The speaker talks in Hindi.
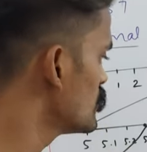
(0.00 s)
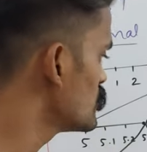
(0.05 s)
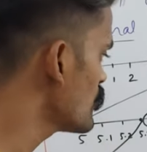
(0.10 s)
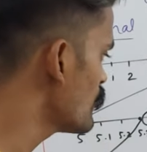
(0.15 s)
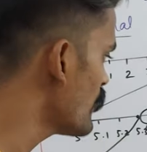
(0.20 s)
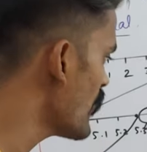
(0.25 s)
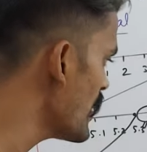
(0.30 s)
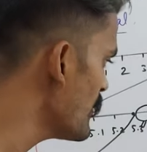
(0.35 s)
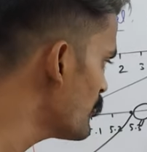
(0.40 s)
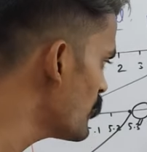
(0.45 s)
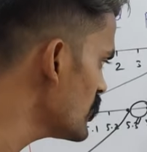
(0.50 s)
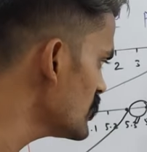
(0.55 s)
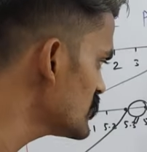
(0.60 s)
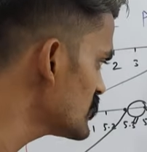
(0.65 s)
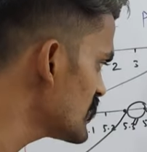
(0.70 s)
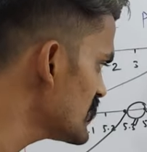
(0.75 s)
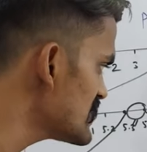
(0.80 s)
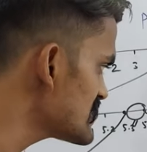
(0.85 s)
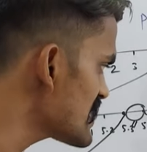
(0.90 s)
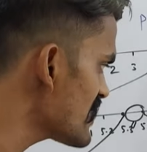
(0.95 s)
तो
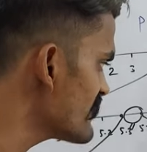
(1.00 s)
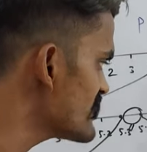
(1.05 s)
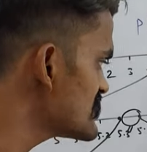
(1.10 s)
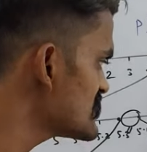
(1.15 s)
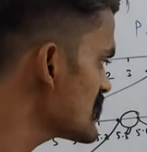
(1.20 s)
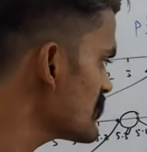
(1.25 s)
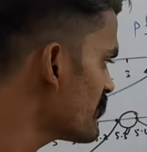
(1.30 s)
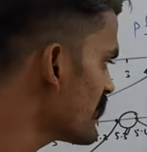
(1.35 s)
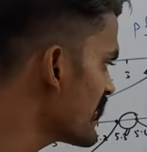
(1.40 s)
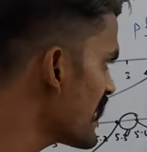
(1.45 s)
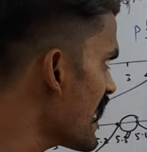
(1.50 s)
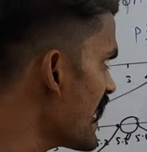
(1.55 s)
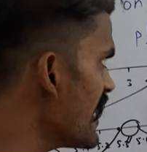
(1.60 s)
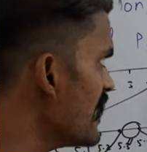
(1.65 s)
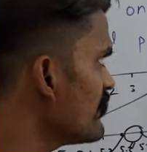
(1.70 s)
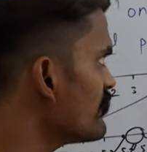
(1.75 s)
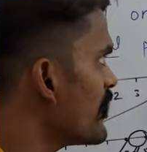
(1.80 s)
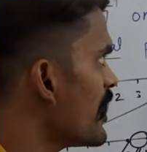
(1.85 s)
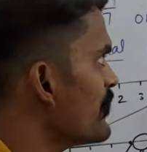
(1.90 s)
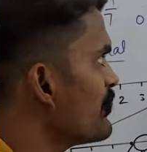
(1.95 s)
5.37 से बड़ा
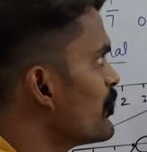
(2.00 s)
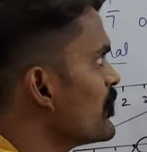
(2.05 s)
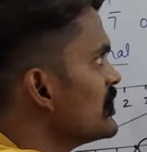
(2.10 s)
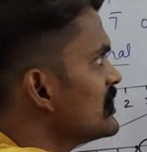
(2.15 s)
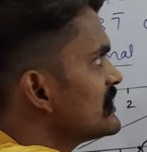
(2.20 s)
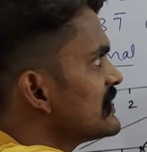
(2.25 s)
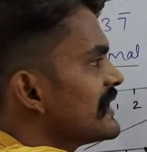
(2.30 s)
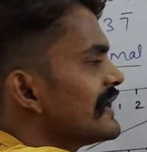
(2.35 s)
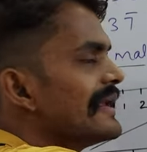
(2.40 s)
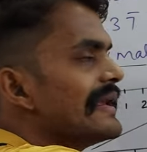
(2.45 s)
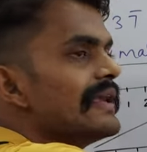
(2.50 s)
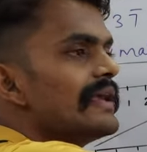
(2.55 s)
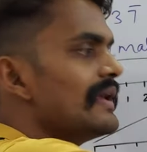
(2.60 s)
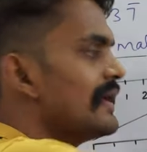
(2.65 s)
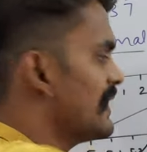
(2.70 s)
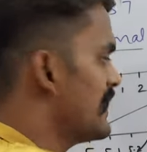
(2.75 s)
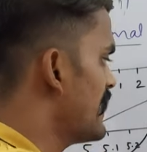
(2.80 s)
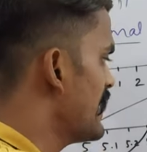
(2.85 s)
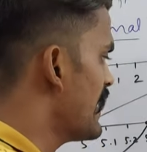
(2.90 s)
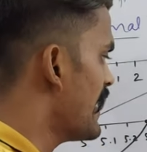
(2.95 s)
है
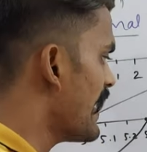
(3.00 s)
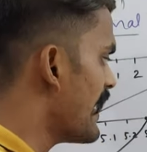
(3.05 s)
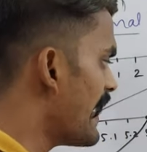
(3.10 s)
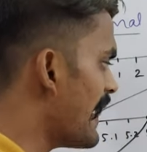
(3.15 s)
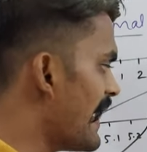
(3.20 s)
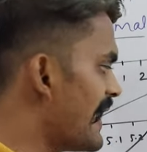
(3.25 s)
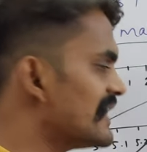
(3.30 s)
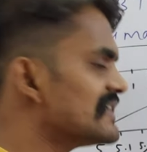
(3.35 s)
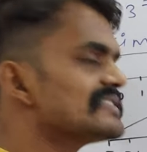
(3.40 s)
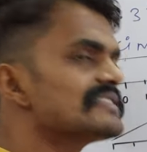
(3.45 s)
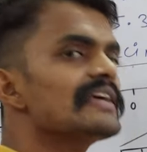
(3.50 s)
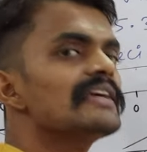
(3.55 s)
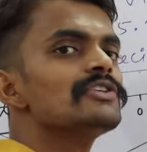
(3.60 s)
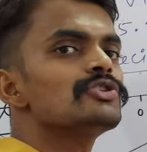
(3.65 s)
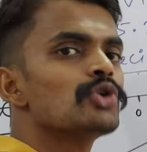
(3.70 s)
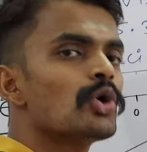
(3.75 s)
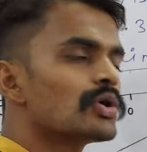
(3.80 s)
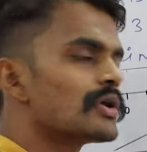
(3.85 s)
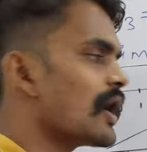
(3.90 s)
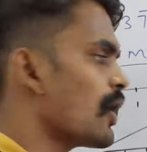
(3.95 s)
5.38 से
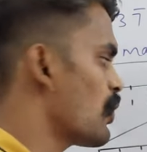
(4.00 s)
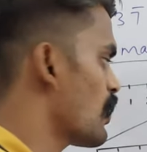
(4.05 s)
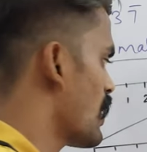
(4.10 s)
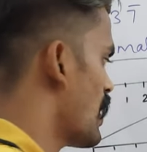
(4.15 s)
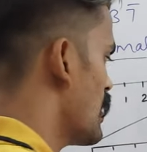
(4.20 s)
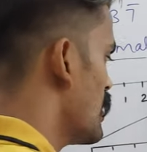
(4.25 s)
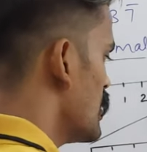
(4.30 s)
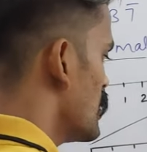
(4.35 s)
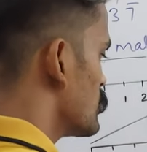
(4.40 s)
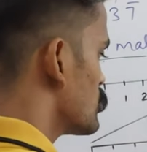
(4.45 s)
छोटा होगा